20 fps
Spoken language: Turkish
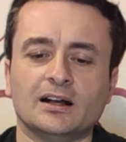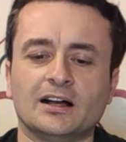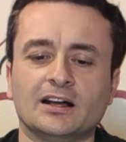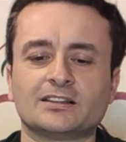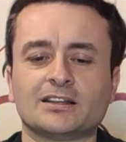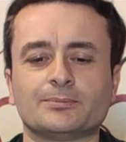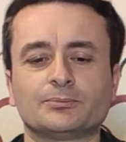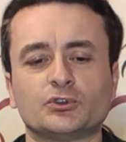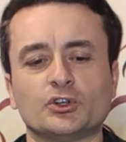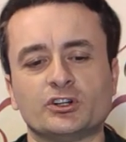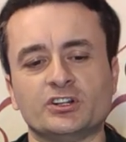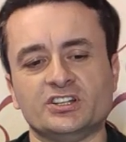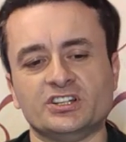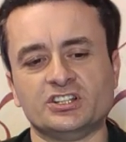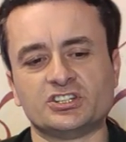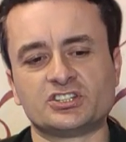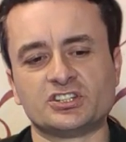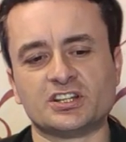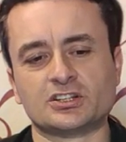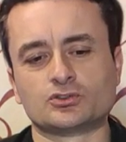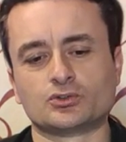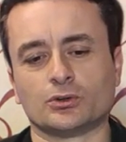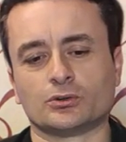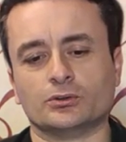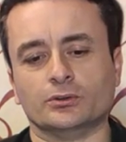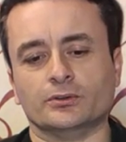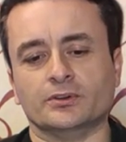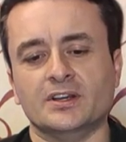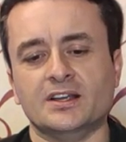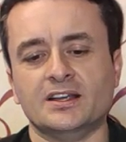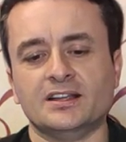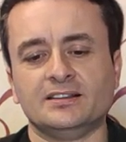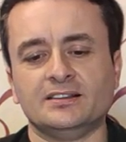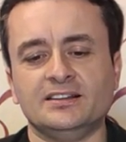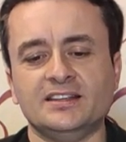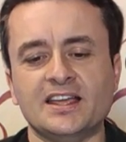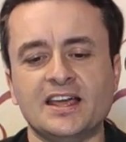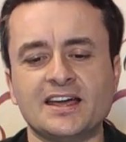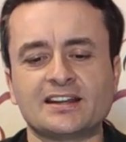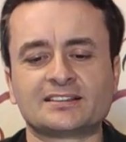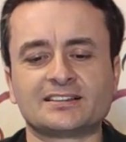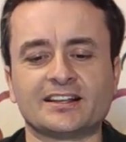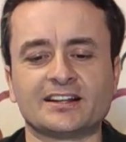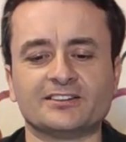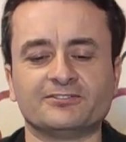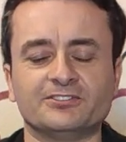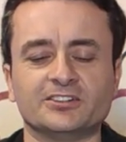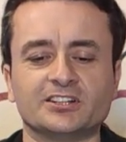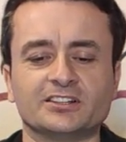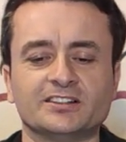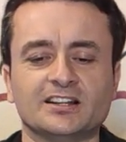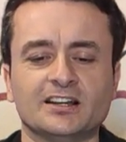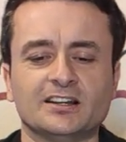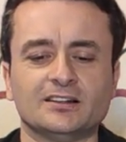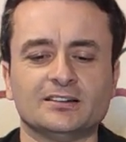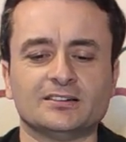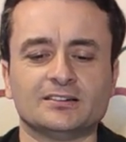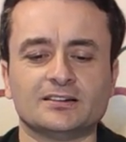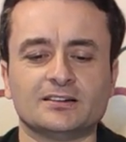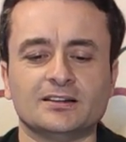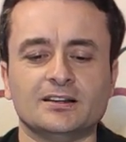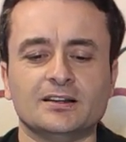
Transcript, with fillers: Adaptörün içine sokun. Diğer tarafını da